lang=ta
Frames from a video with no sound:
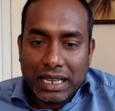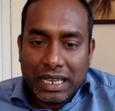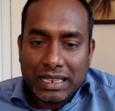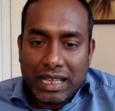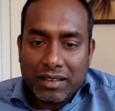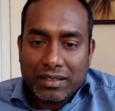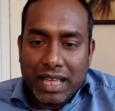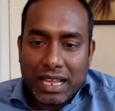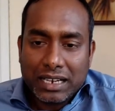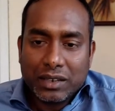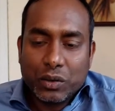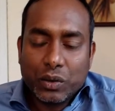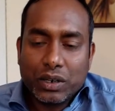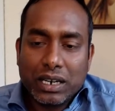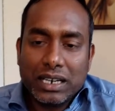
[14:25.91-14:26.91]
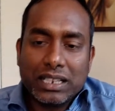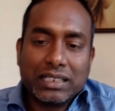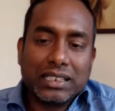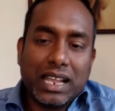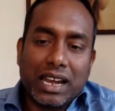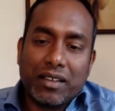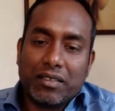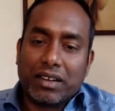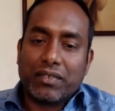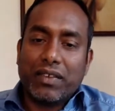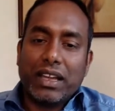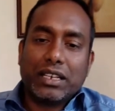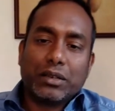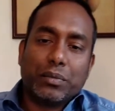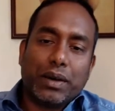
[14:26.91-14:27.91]
ஏதாவது அறிகுறிகள் இருந்தால் அவருக்கு
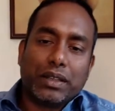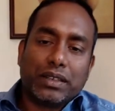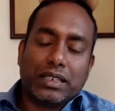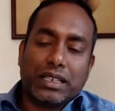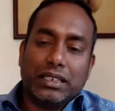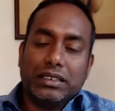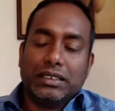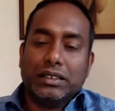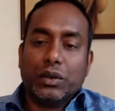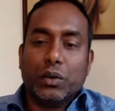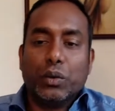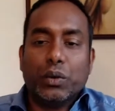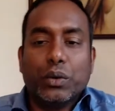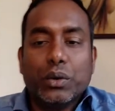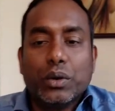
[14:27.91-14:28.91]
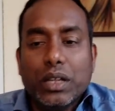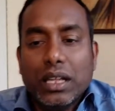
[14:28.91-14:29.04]
வயிற்று பாதிகள் இன்னும்